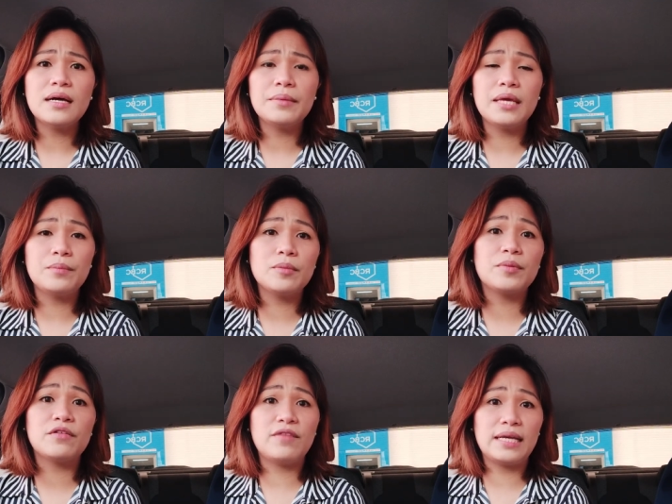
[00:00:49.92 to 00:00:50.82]

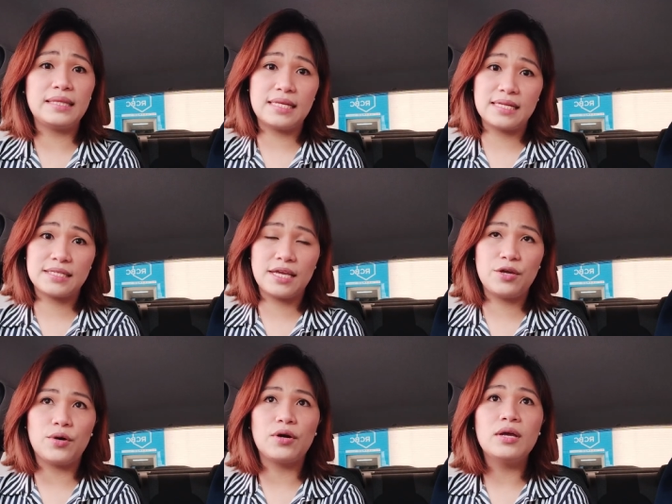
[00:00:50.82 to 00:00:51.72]
ipo-provide nila sa
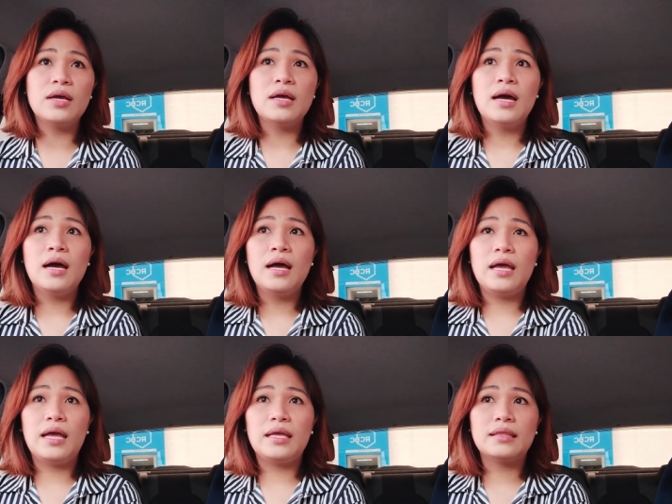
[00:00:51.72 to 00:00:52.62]
iyo.
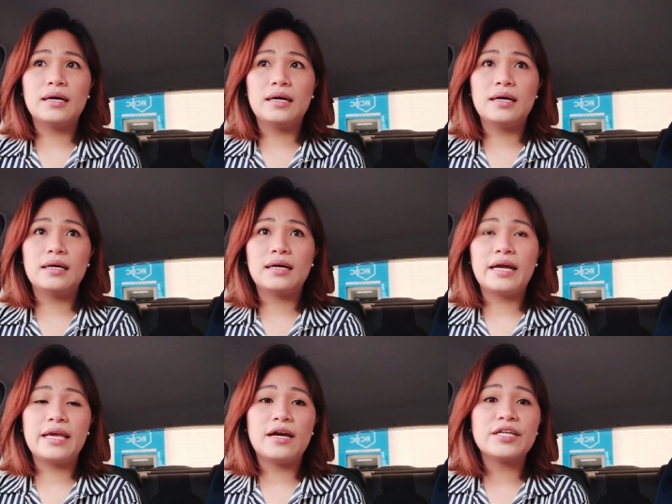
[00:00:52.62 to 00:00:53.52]
And uh,
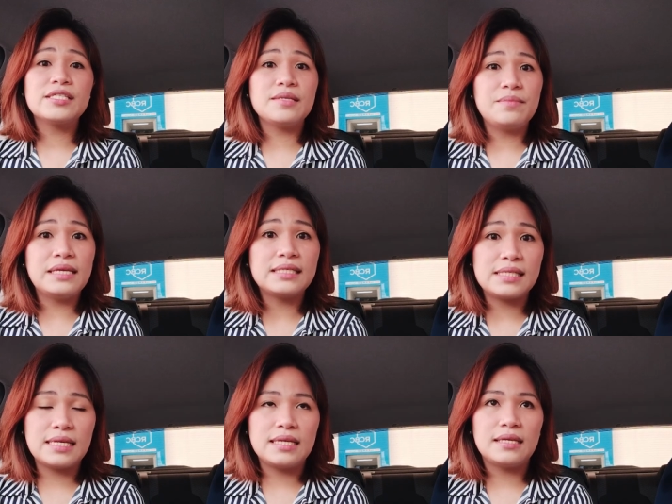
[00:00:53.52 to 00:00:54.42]
kay
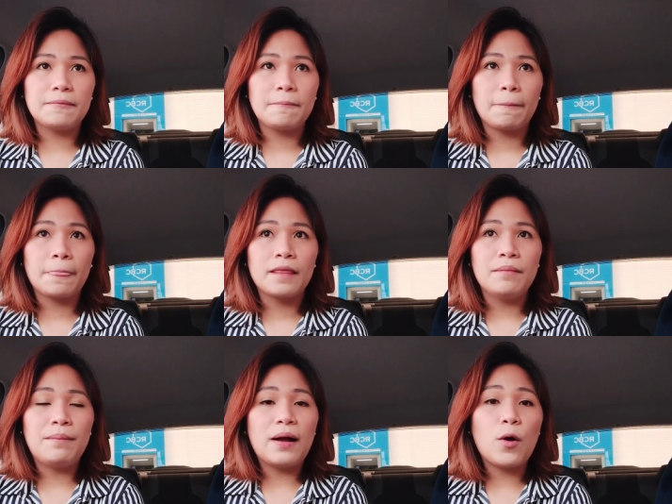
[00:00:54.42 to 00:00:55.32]
RCBC,
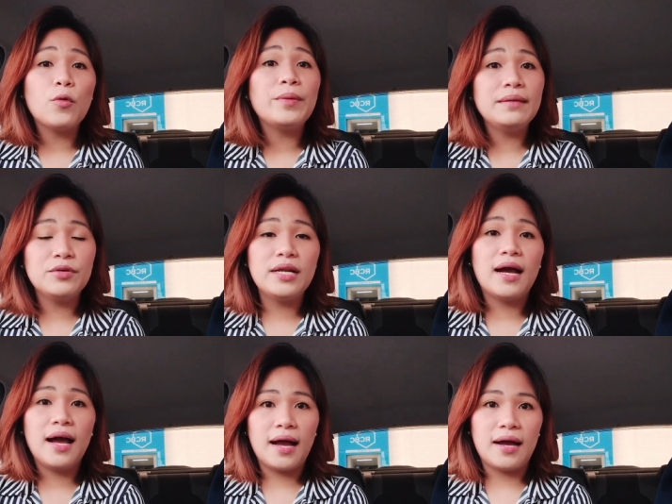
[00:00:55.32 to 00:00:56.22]
pag open mo ng
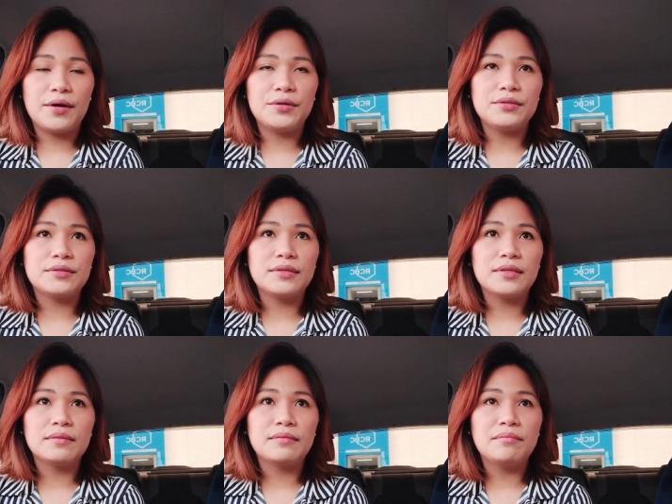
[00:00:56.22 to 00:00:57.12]
account,
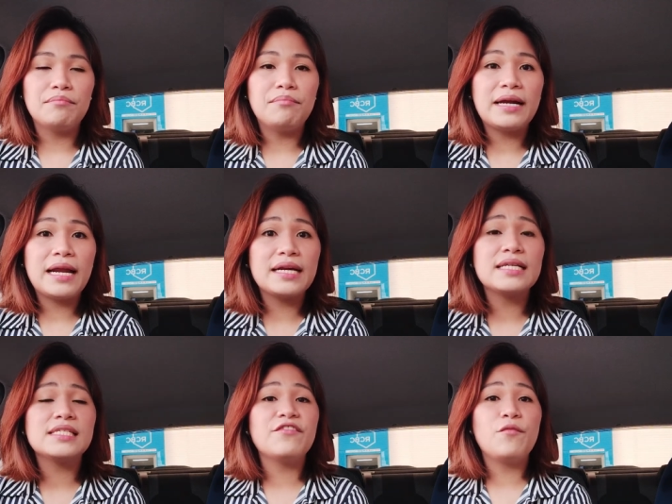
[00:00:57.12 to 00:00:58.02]

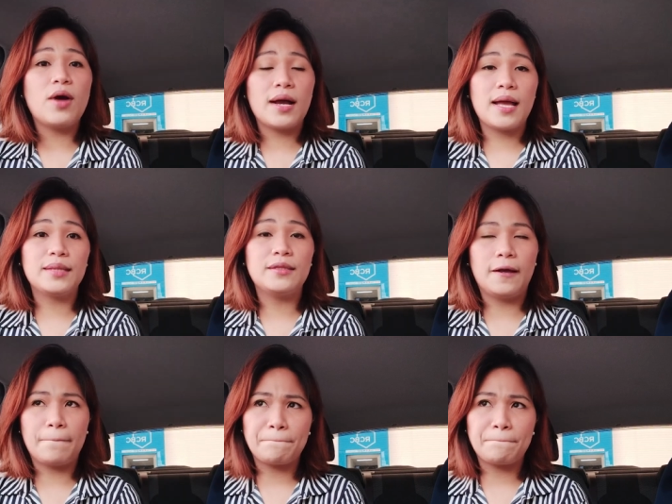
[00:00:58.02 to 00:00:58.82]
mare-receive mo agad ang ah,